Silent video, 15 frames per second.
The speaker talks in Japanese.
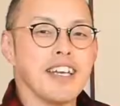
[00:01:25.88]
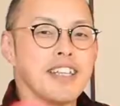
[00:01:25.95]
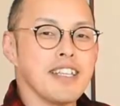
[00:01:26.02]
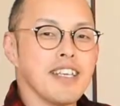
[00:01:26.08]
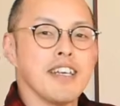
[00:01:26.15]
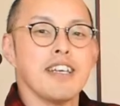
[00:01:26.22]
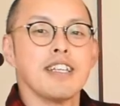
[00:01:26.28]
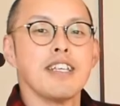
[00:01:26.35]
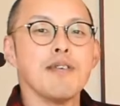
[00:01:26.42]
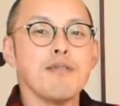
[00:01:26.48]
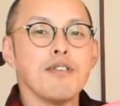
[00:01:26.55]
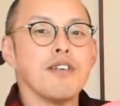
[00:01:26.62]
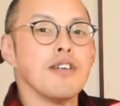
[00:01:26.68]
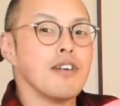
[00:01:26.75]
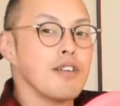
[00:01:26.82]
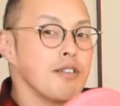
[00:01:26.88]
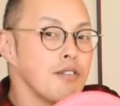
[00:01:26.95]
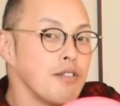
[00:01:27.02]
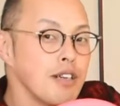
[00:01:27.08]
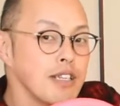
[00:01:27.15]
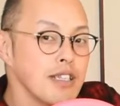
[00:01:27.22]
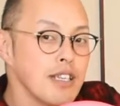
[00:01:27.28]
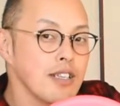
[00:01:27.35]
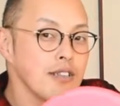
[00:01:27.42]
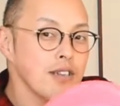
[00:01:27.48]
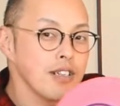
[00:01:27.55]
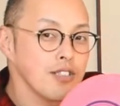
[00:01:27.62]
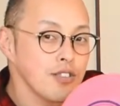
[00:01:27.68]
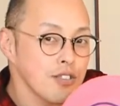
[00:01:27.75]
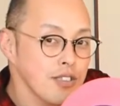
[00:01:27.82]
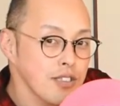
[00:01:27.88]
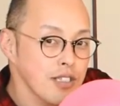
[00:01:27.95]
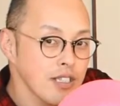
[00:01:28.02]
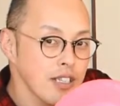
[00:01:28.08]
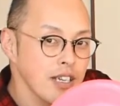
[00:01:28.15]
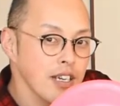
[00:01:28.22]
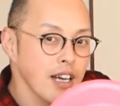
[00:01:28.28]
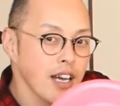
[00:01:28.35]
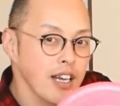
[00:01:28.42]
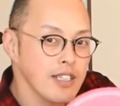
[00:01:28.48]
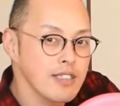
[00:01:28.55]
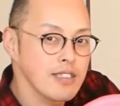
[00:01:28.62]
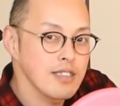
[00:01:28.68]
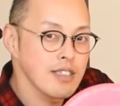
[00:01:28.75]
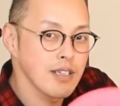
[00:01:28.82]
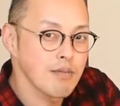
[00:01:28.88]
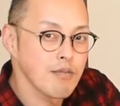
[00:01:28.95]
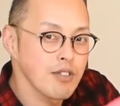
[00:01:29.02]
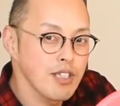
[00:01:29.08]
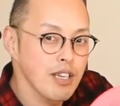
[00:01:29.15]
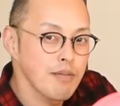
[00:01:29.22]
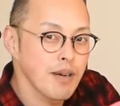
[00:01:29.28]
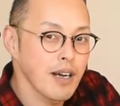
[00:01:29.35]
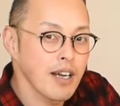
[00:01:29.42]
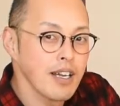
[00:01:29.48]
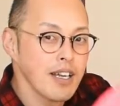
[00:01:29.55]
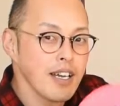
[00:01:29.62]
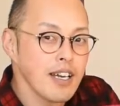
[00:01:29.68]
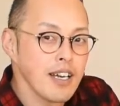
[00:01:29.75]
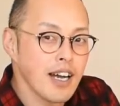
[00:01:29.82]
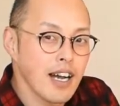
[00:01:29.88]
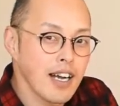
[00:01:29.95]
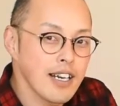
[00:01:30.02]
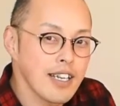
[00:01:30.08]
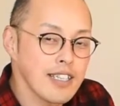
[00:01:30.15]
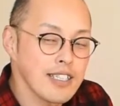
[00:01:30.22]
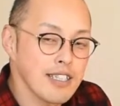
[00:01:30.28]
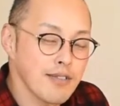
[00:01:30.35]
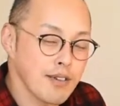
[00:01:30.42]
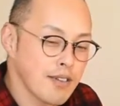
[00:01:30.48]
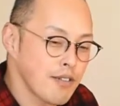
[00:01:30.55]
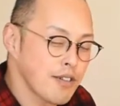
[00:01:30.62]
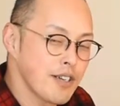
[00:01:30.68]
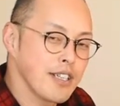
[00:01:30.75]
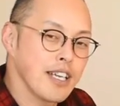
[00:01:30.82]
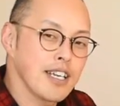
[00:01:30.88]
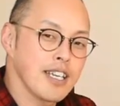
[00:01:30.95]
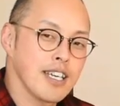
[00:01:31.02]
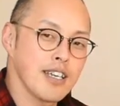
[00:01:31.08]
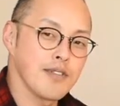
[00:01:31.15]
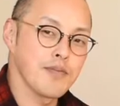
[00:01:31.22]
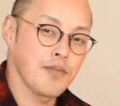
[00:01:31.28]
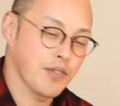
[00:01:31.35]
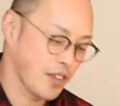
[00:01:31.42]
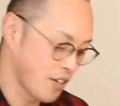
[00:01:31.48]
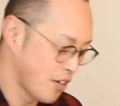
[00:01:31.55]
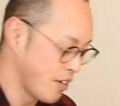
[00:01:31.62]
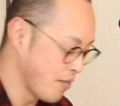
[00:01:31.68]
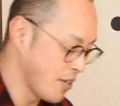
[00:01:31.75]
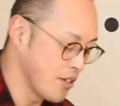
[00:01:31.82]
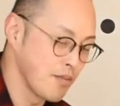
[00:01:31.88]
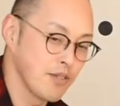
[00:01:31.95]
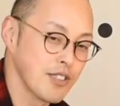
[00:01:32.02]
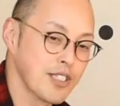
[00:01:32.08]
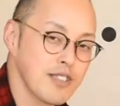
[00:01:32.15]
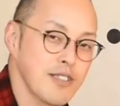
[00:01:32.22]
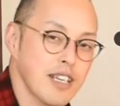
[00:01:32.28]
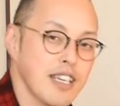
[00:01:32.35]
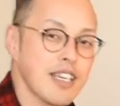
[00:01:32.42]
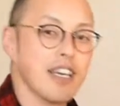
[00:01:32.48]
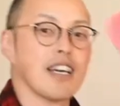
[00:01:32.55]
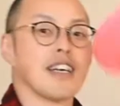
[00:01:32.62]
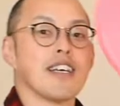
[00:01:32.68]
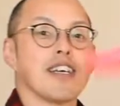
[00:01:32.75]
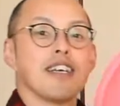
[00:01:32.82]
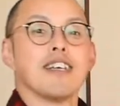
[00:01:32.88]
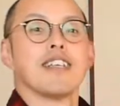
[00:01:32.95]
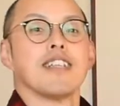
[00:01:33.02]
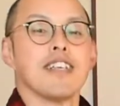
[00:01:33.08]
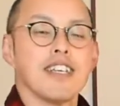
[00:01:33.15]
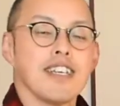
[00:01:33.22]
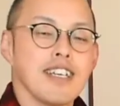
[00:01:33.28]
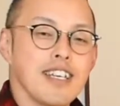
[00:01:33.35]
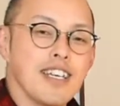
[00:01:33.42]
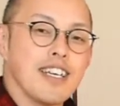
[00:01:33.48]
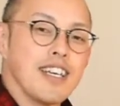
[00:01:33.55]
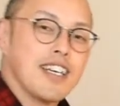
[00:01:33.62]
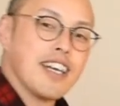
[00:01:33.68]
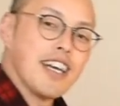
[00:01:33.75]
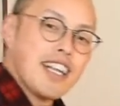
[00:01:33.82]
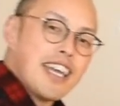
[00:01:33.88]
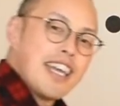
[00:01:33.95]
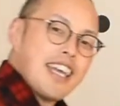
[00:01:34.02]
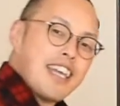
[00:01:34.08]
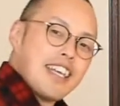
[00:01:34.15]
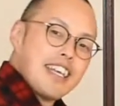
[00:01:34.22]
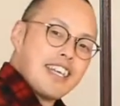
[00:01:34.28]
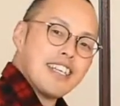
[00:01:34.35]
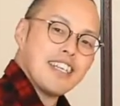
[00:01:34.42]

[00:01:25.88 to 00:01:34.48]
ね、でもこうやって人が上手にね操って持てばアレイさんはこれだけ興味を持つわけやんねあれーイ